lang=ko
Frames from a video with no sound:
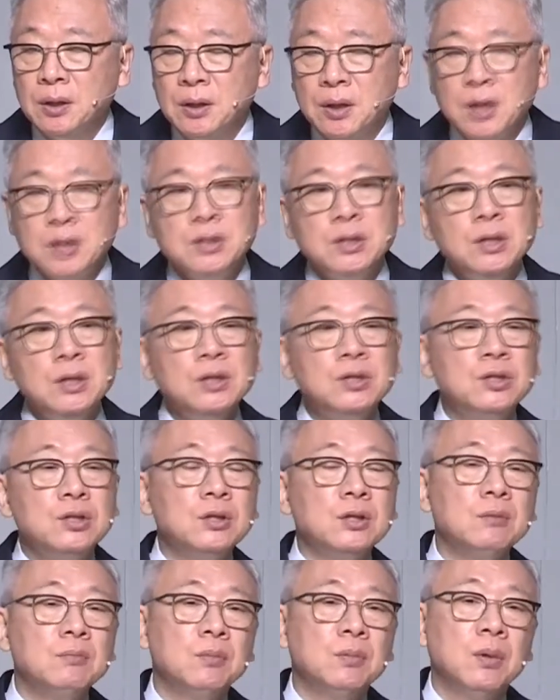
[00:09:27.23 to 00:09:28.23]
그래서 이
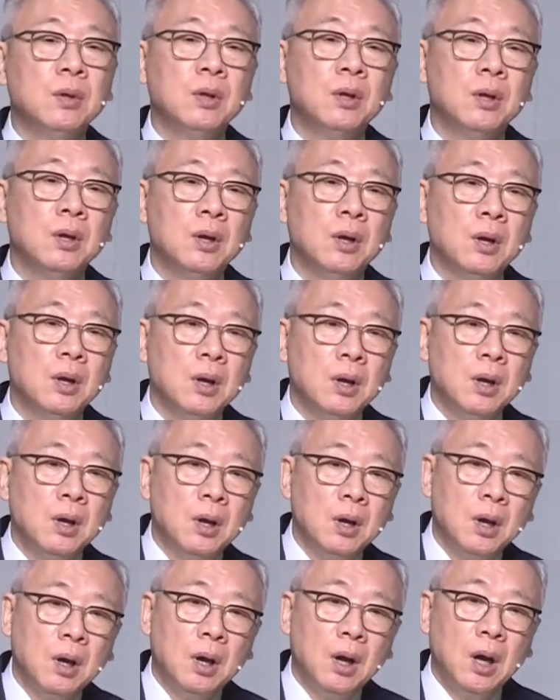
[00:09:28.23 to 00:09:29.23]
지금
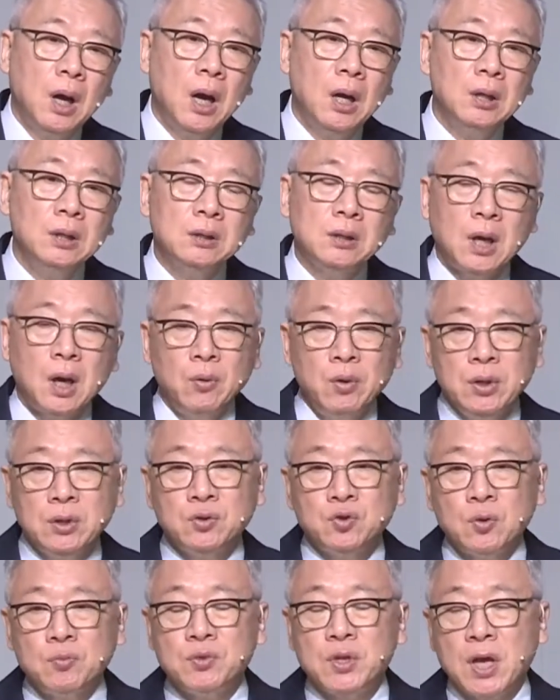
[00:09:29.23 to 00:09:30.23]
아니
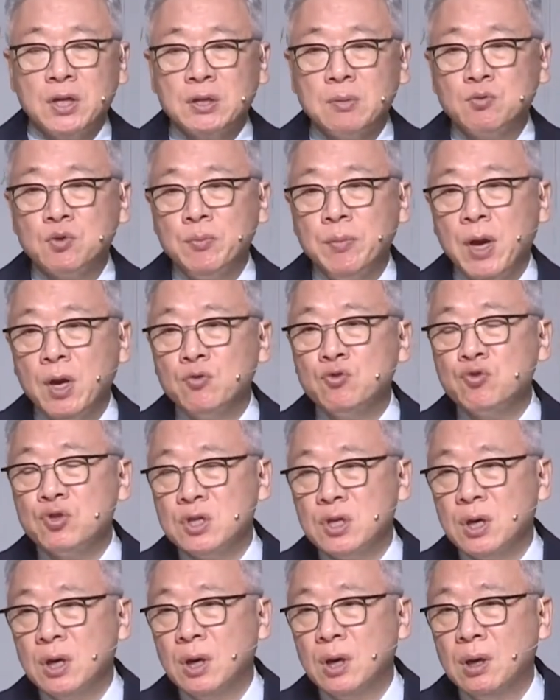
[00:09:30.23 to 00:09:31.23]
다윗 좀 대접 좀
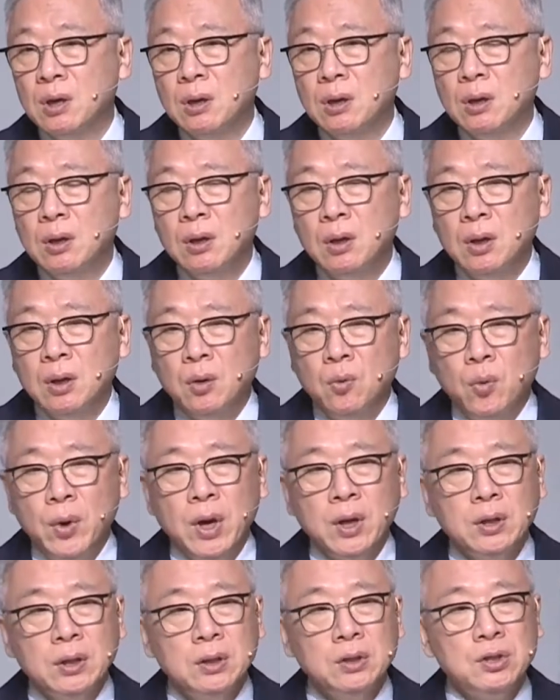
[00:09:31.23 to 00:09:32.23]
해주지.
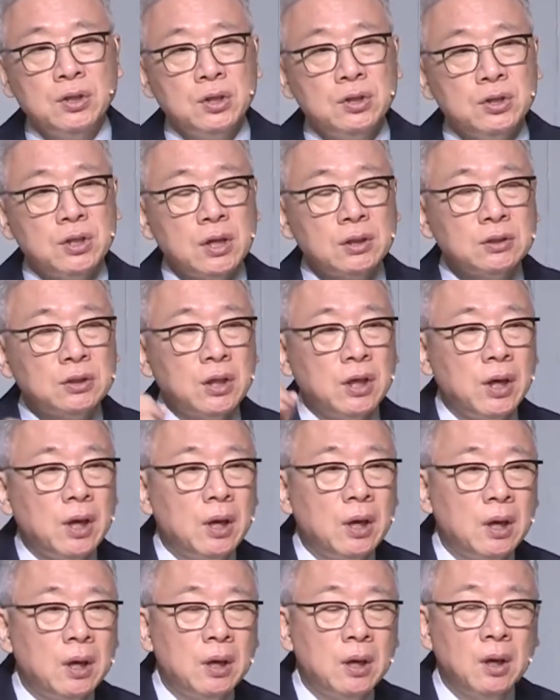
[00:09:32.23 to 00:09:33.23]
왜 그
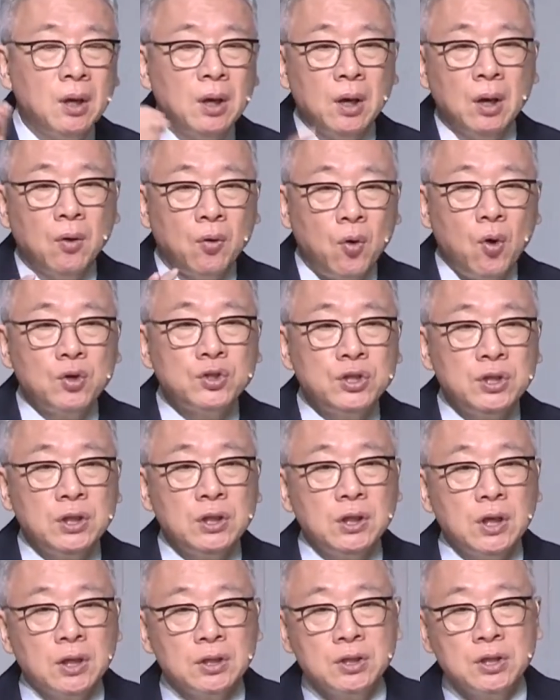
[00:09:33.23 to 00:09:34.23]
전장태
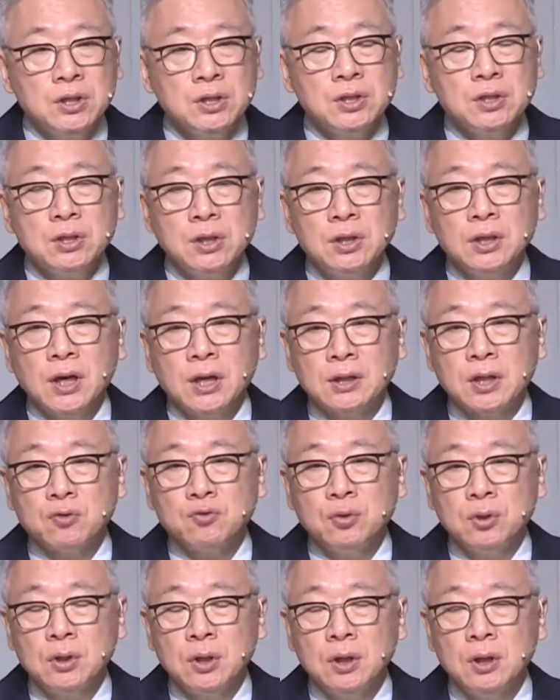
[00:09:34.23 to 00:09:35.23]
곡식이나 치즈 덩어리 갖다
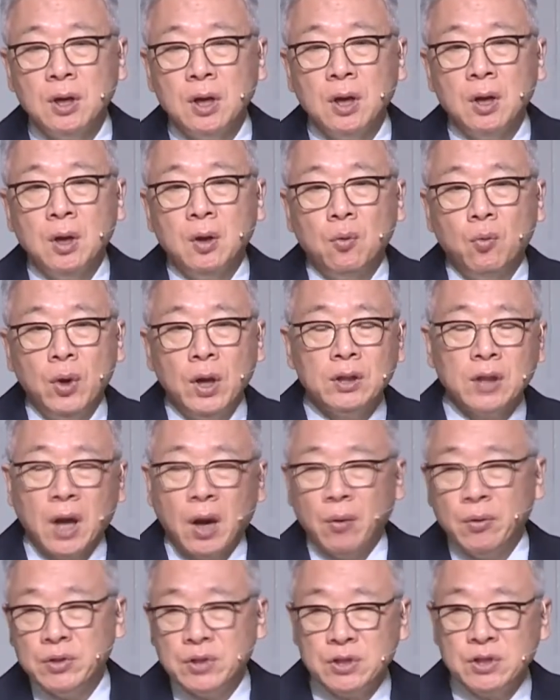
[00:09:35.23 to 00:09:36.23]
주는 걸 왜
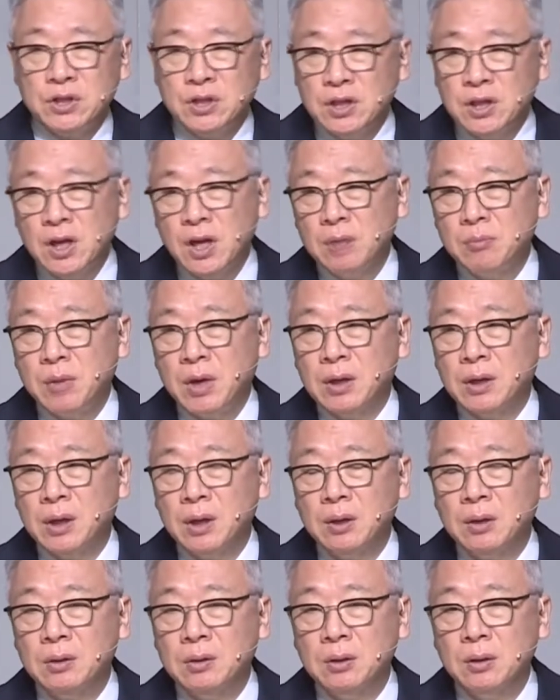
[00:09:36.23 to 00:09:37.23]
다윗을 시키냐는
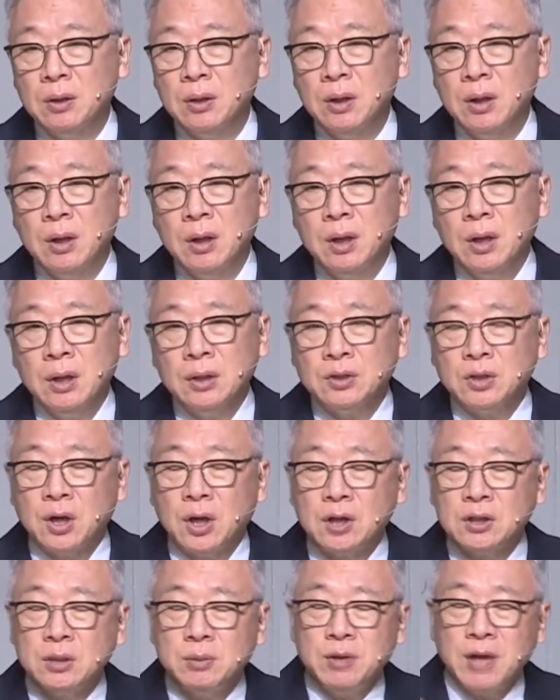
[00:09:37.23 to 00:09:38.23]
말이에요. 저
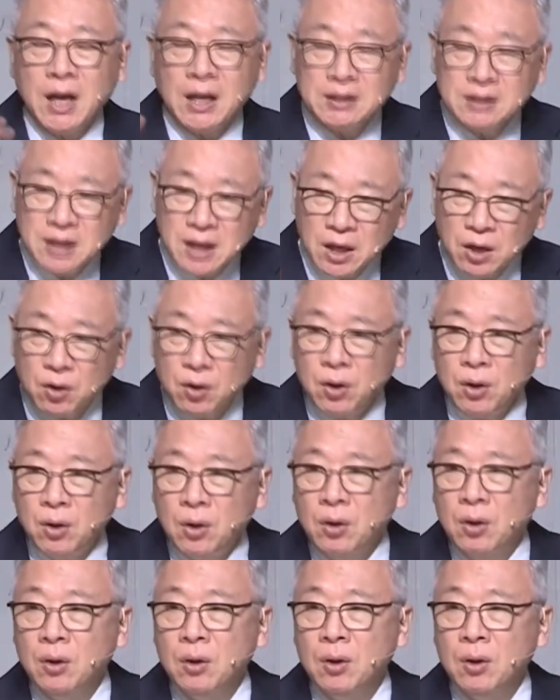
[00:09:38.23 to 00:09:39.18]
같으면 안 가요.